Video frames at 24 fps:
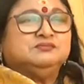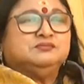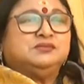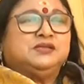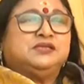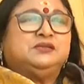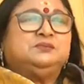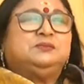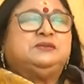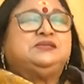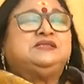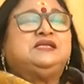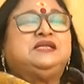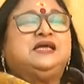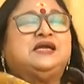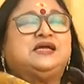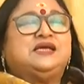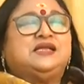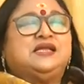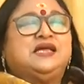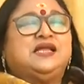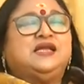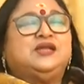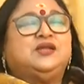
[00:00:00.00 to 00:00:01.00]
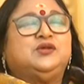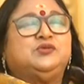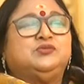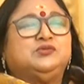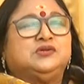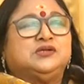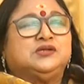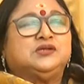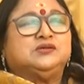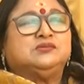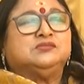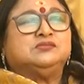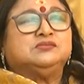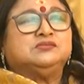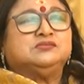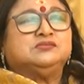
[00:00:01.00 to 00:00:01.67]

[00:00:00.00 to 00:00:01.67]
పెద్ద పెద్ద నగరాల్లో ఉంటాం